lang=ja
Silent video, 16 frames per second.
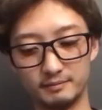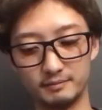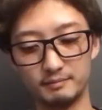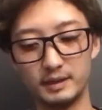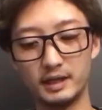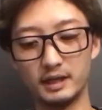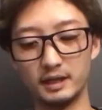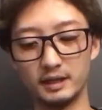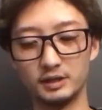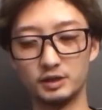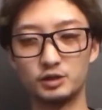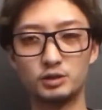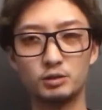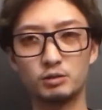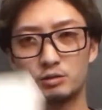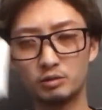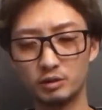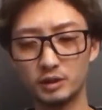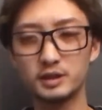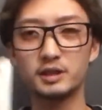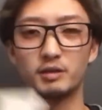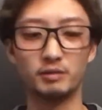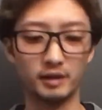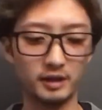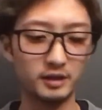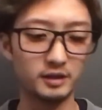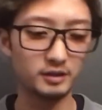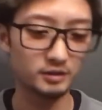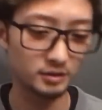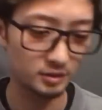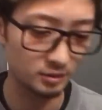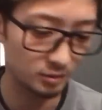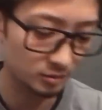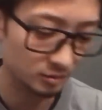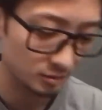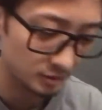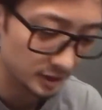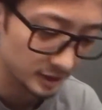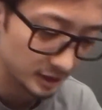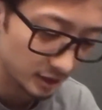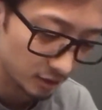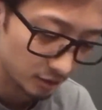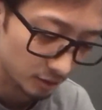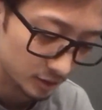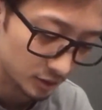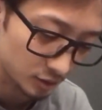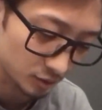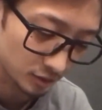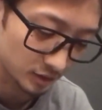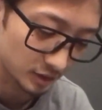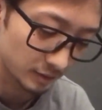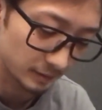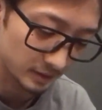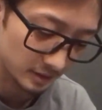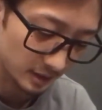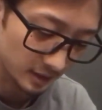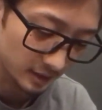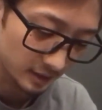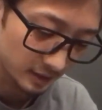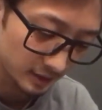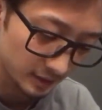まあ中国語ですけどね中国語ですけど一応ついてますね